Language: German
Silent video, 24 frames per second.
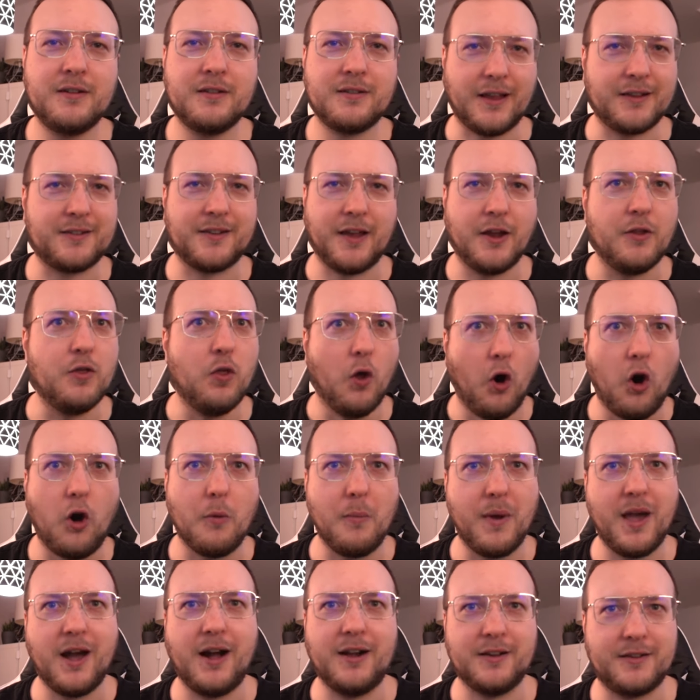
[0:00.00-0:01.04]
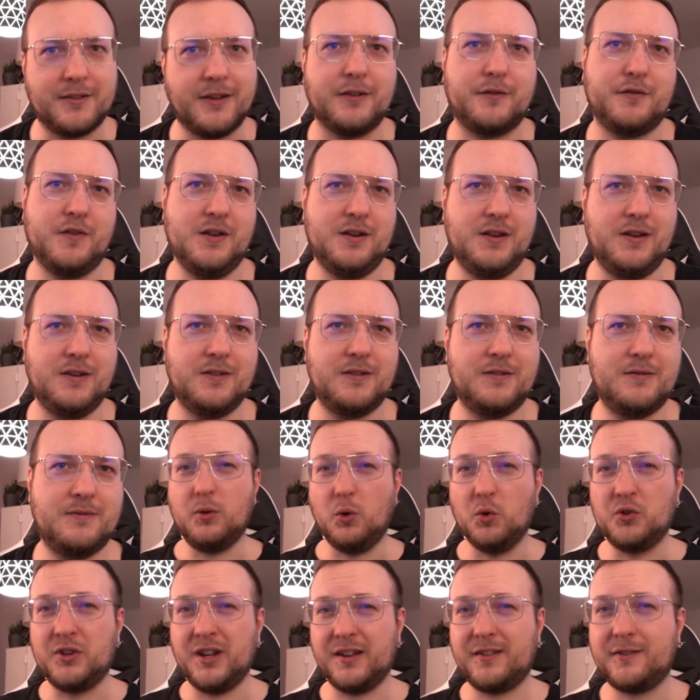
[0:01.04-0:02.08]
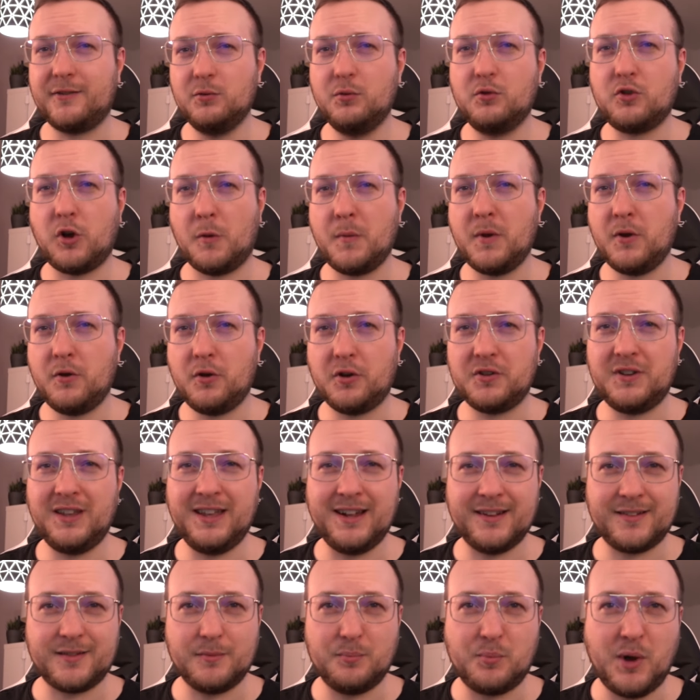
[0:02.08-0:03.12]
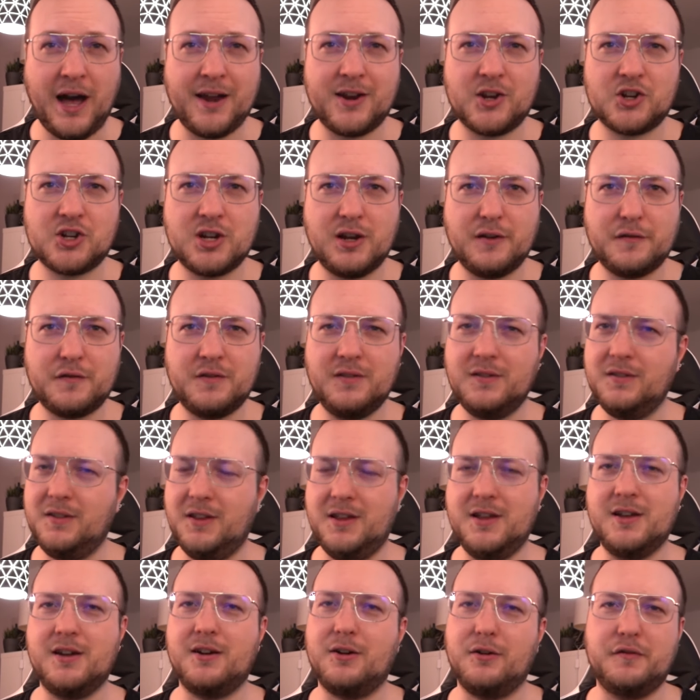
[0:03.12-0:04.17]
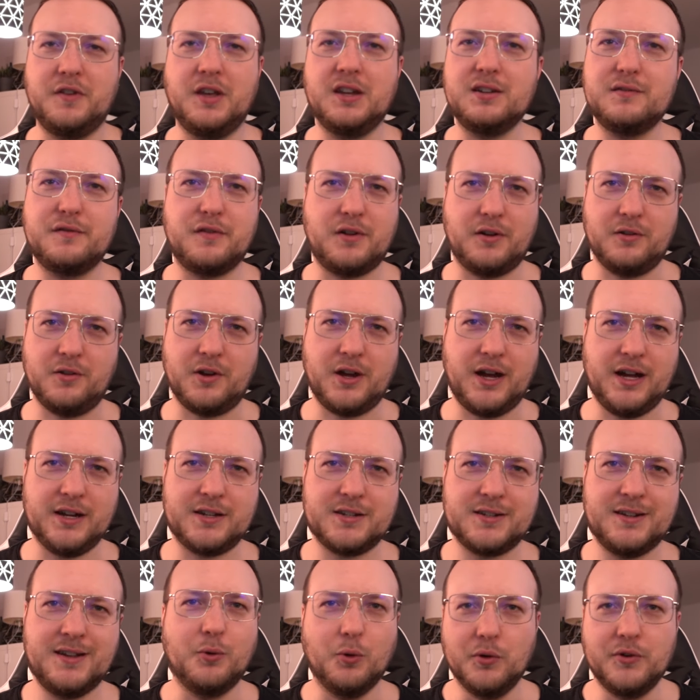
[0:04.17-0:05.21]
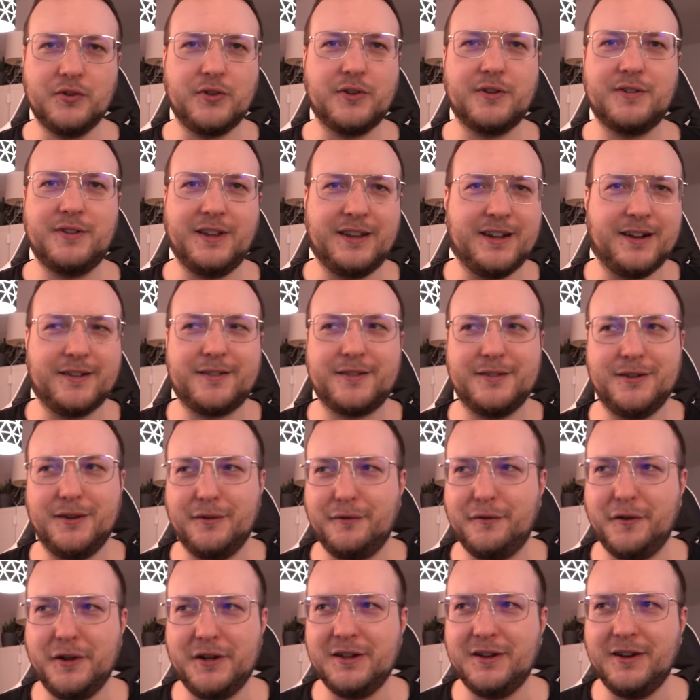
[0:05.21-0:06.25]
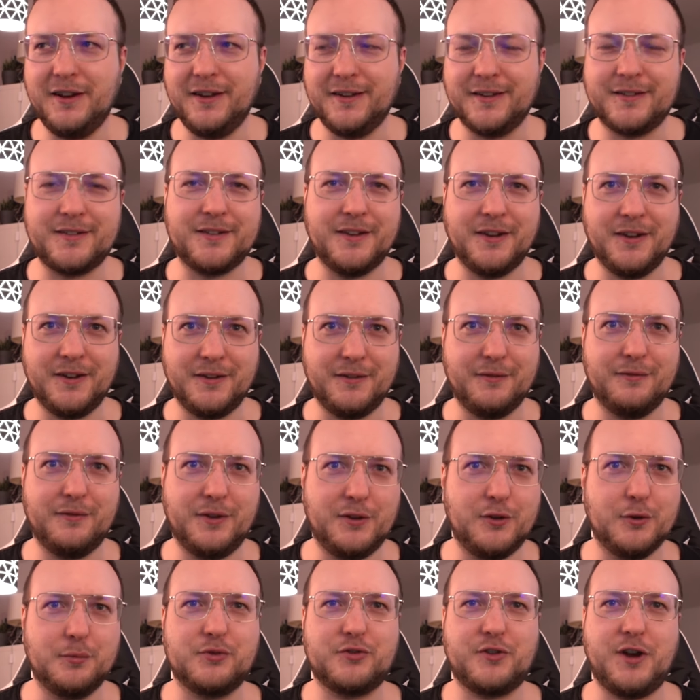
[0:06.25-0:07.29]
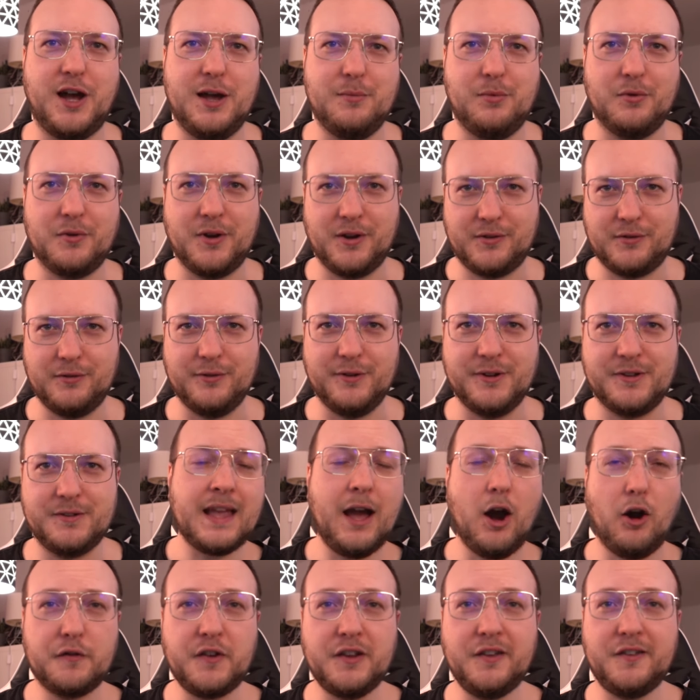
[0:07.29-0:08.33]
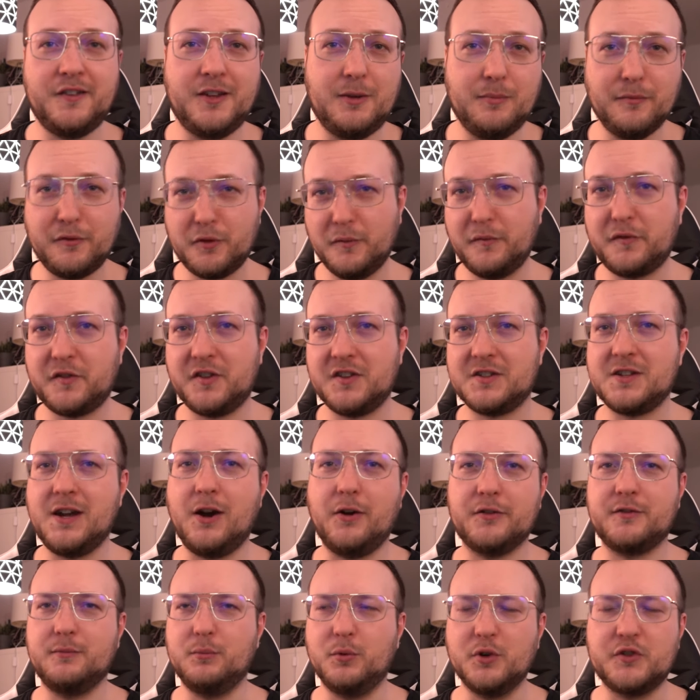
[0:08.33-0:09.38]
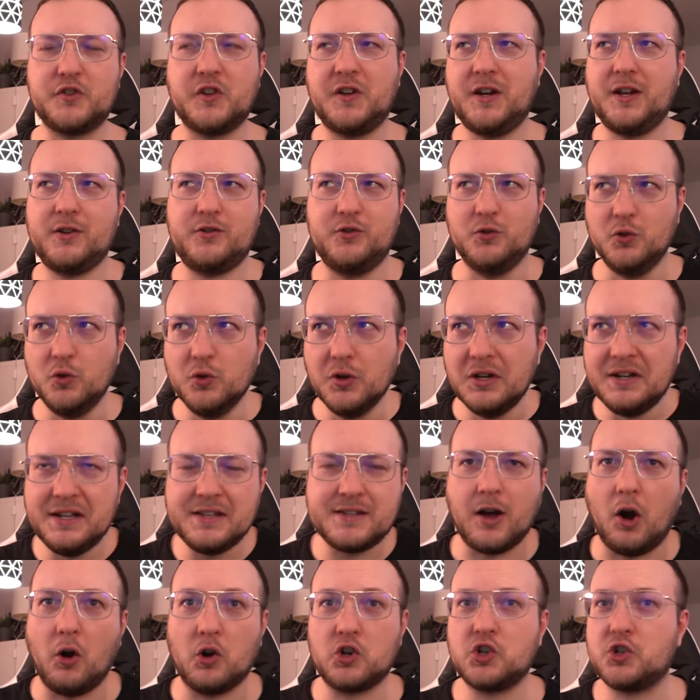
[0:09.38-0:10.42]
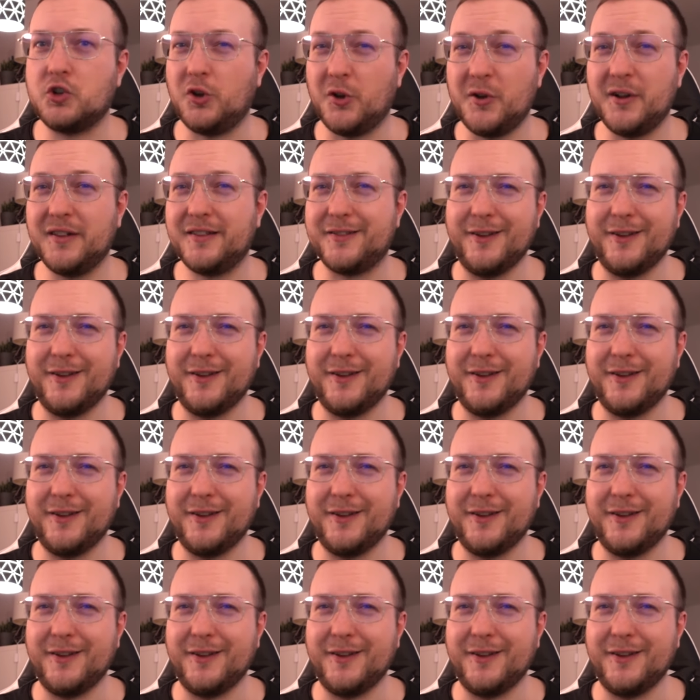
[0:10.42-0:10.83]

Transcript: dass er noch mehr als das verdient. Und dazu kommen ja noch die ganzen Partnerschaften, die er auf jeden Fall noch hat und die ganzen Affiliate-Links in den Videobeschreibungen natürlich. Auf die 57.000 muss er natürlich auch Steuern